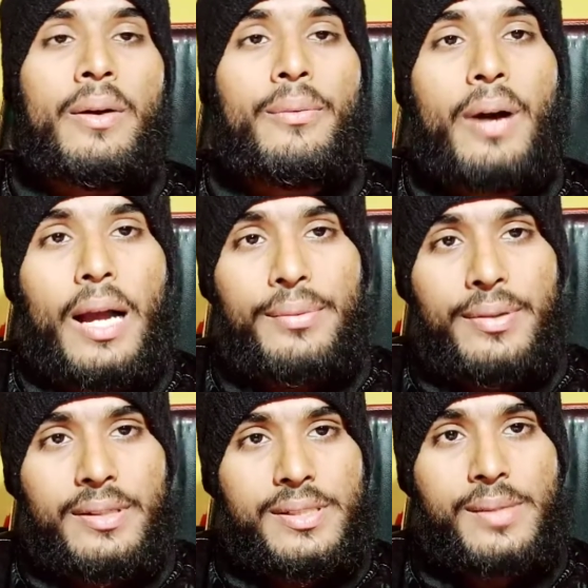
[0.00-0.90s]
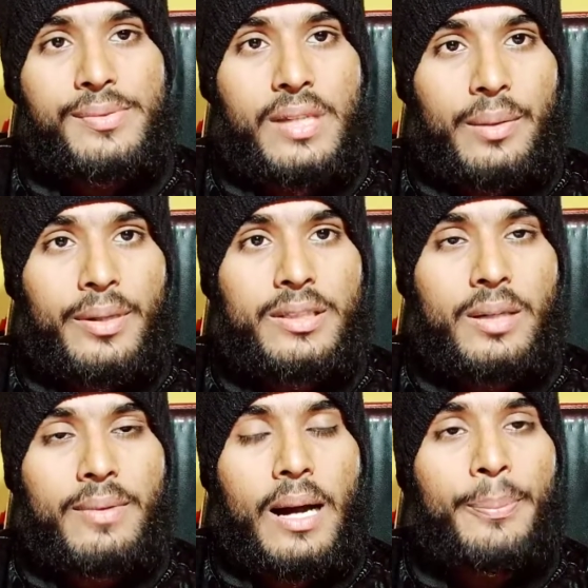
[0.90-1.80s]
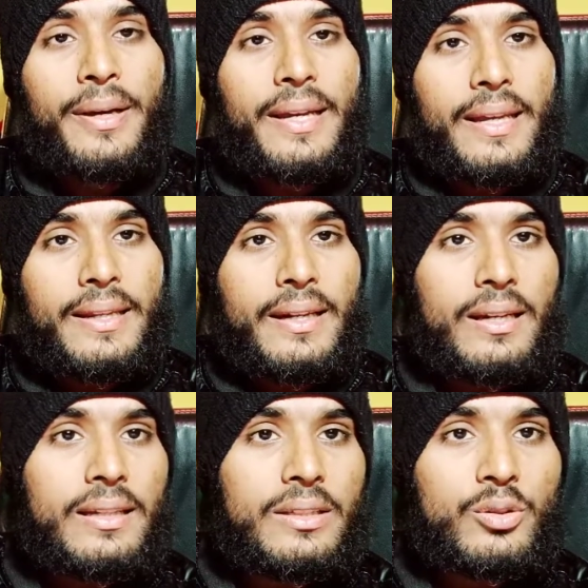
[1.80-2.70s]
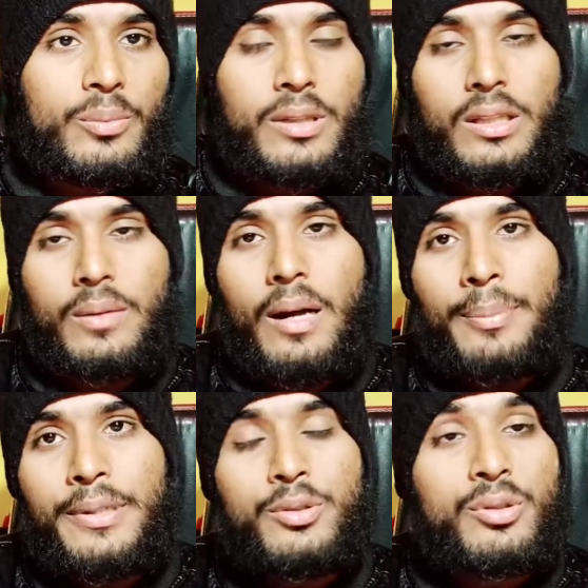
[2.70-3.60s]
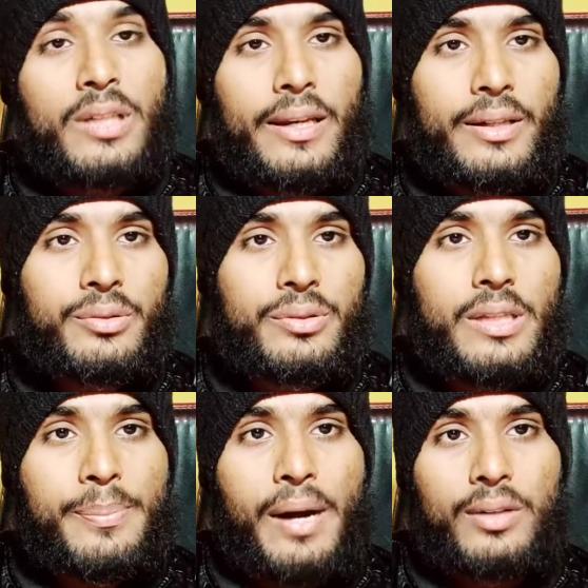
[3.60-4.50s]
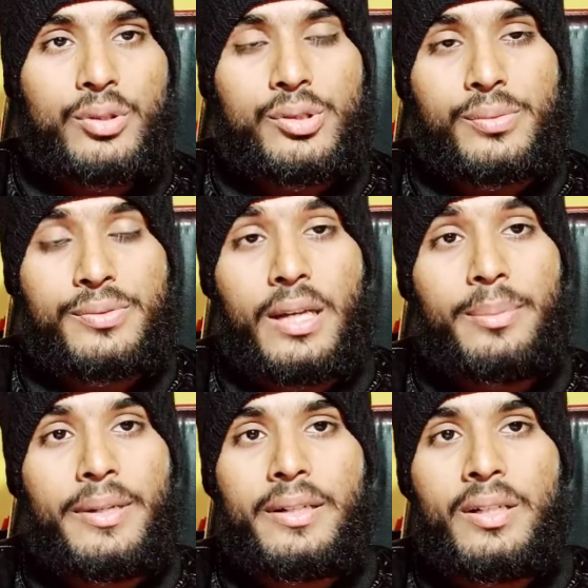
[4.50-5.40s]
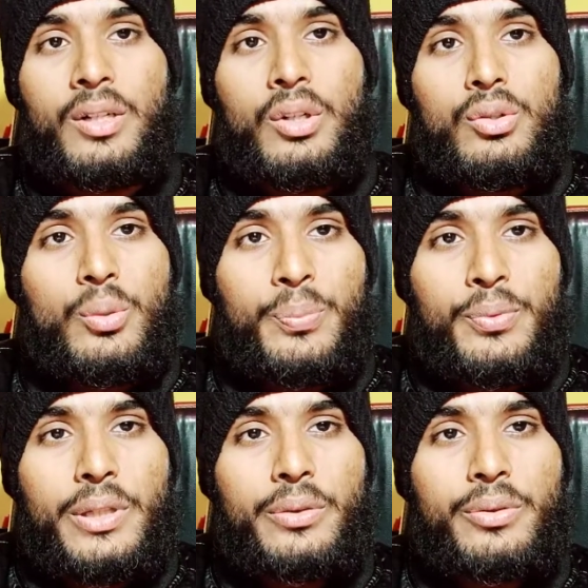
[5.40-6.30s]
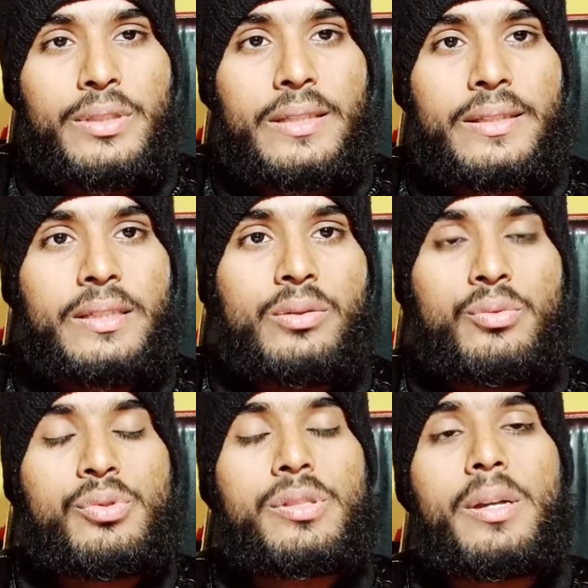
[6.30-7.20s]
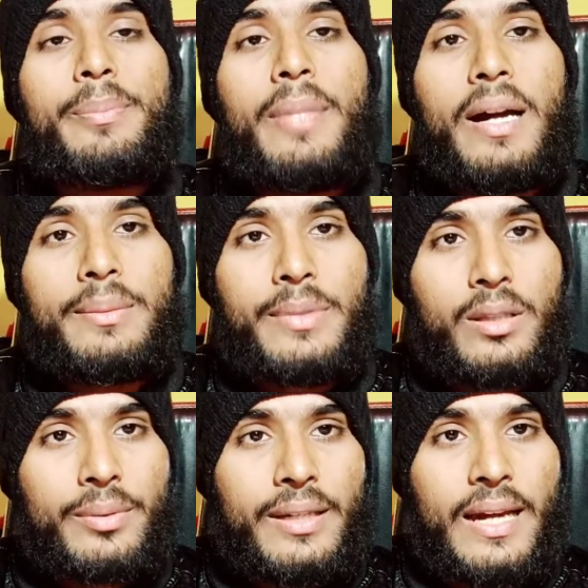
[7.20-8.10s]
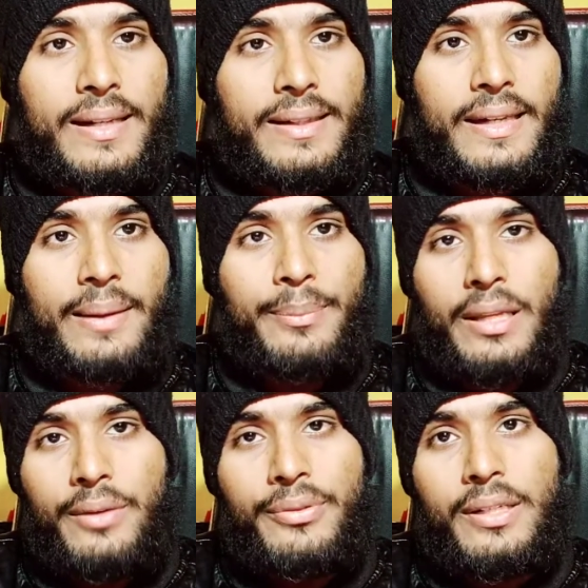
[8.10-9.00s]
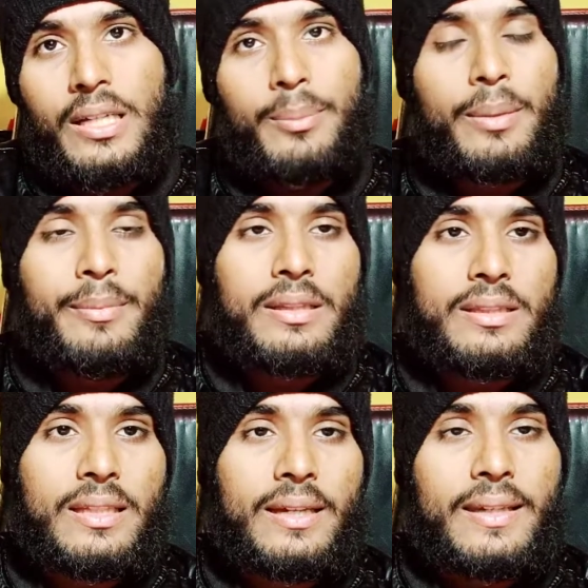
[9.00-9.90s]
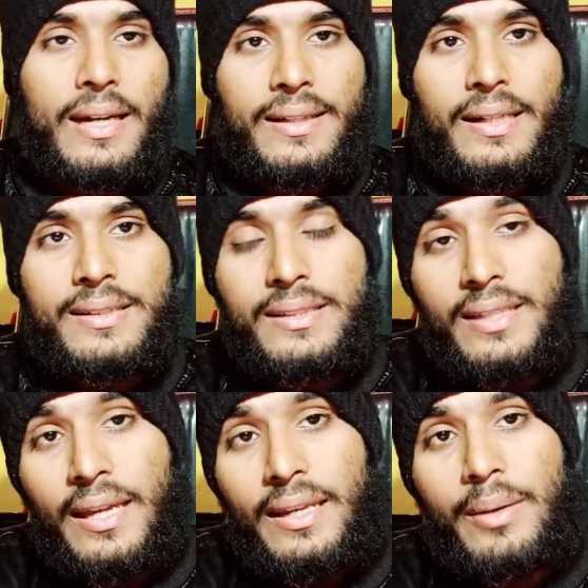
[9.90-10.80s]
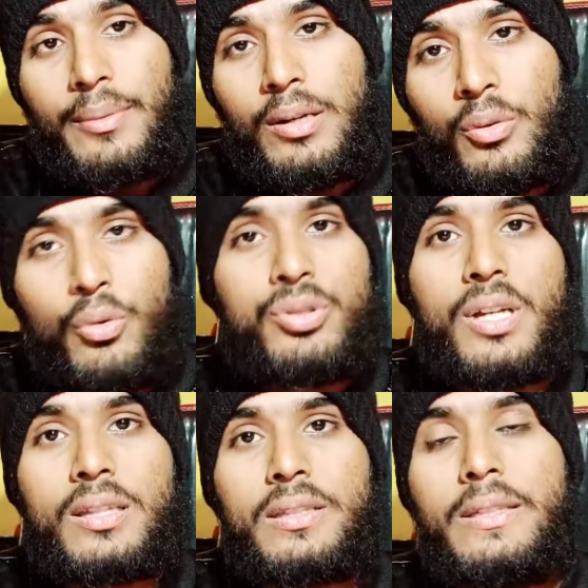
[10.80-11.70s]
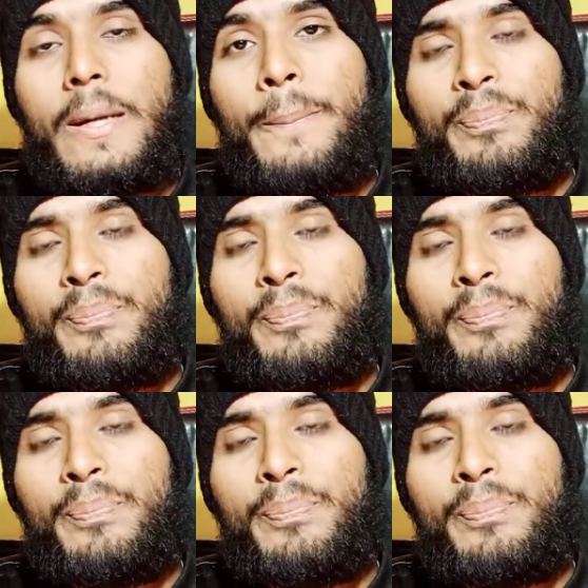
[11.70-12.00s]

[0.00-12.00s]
फाइव हंड्रेड सब्सक्राइबर जब आप गेन कर ले तो मतलब आपकी जो टारगेट होती है पाँच सौ सब्सक्राइबर जो पूरे हो जाते हैं तो उसके बाद मतलब क्या क्या बेनिफिट हमें मिलते हैं क्या क्या चीज़ इनेबल हो जाती है